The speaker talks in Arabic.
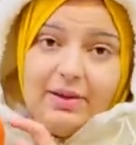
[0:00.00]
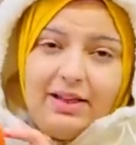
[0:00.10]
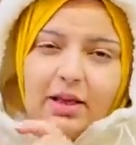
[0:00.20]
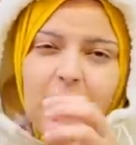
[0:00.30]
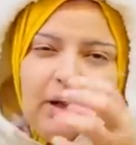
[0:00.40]

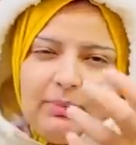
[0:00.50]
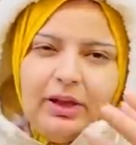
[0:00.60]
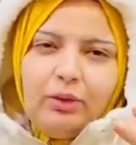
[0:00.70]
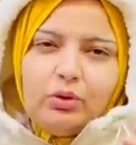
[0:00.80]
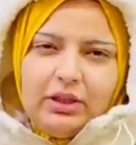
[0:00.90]
لي الميه
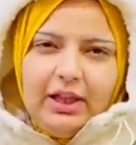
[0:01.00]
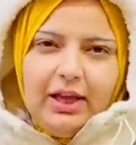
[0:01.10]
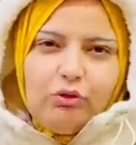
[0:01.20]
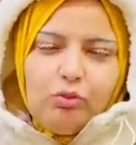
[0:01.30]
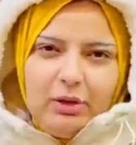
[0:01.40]
بتاعته تقيله
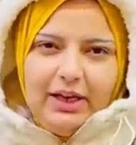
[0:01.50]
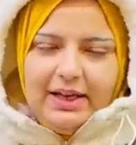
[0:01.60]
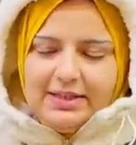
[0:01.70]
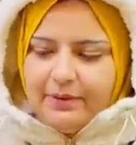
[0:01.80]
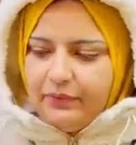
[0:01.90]
قوي
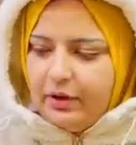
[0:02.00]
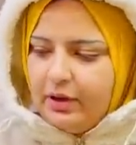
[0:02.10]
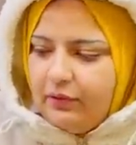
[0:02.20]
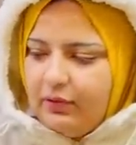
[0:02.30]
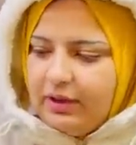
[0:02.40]
ومركزه
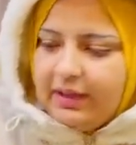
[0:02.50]
فاحنا